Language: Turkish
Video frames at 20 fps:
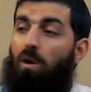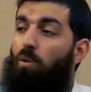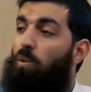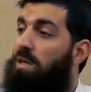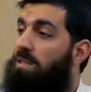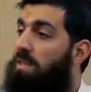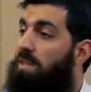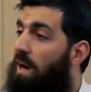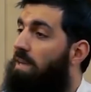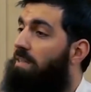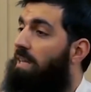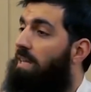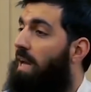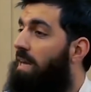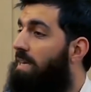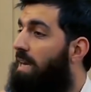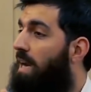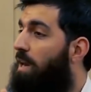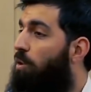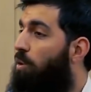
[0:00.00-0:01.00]
Ve daha
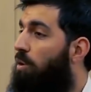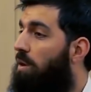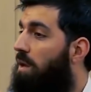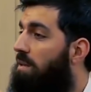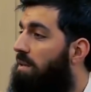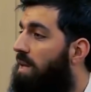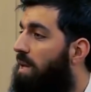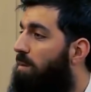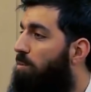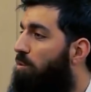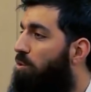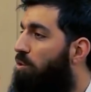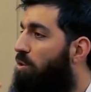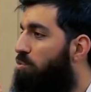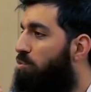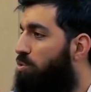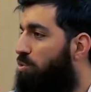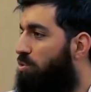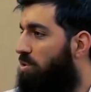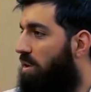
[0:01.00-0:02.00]
tehlikeli olan ne biliyor
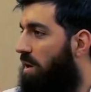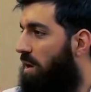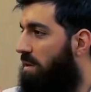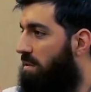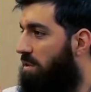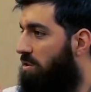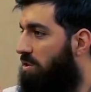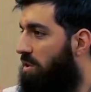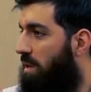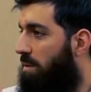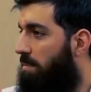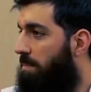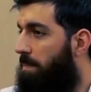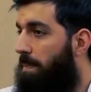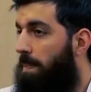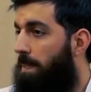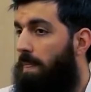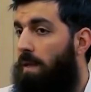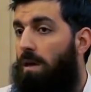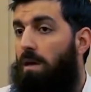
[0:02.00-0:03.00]
musunuz kardeşlerim?
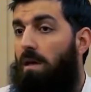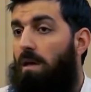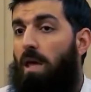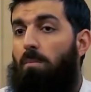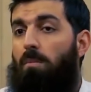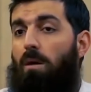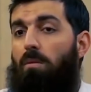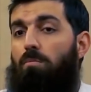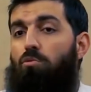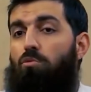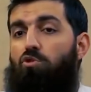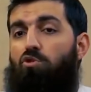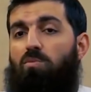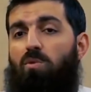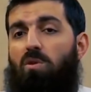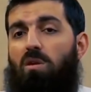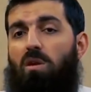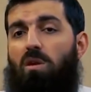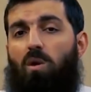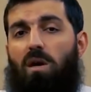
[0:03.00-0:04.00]
İmam
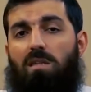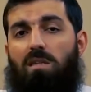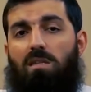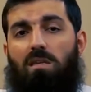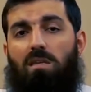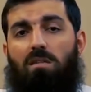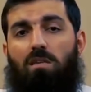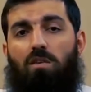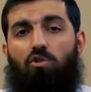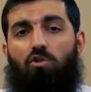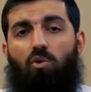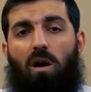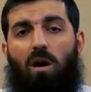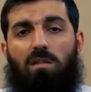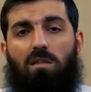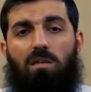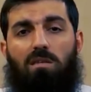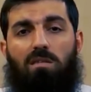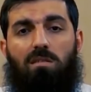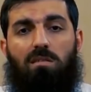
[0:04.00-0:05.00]
Müslim'in rivayet ettiği şu
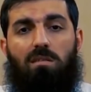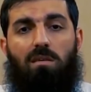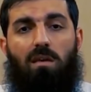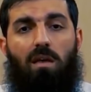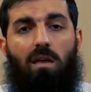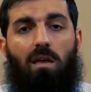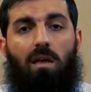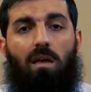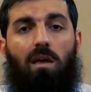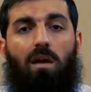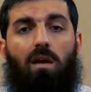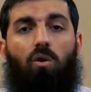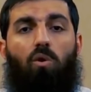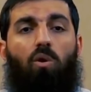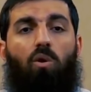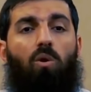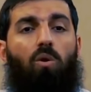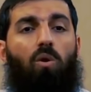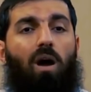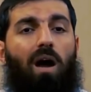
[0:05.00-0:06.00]
hadis.
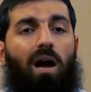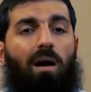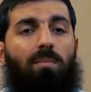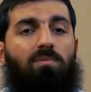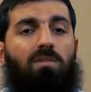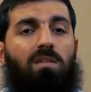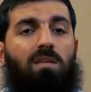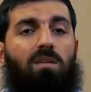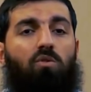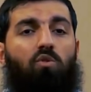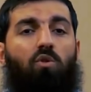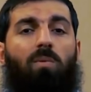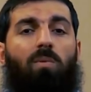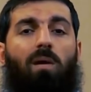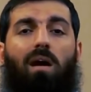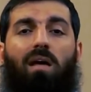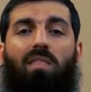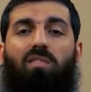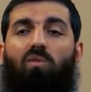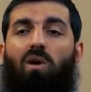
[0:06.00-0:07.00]
Kullu abdin
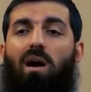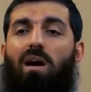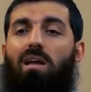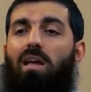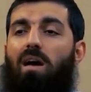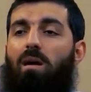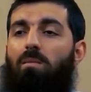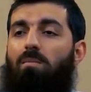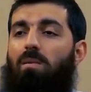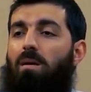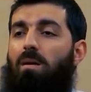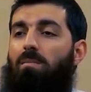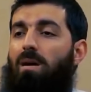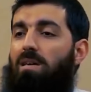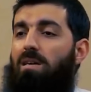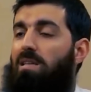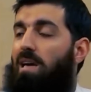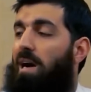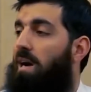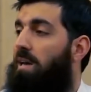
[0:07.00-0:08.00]
yub'athu ala ma
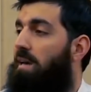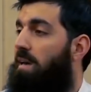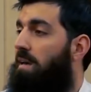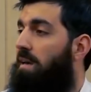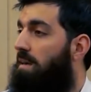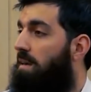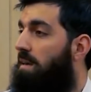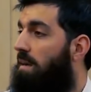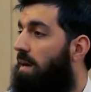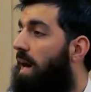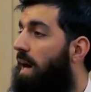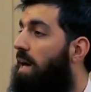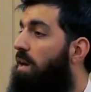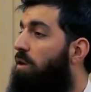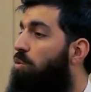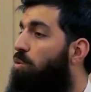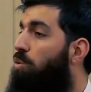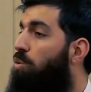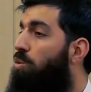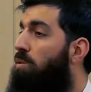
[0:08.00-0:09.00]
mâte aleyh.
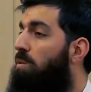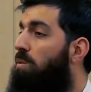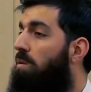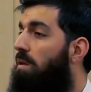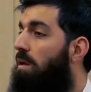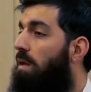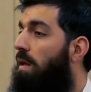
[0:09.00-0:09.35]
Her kul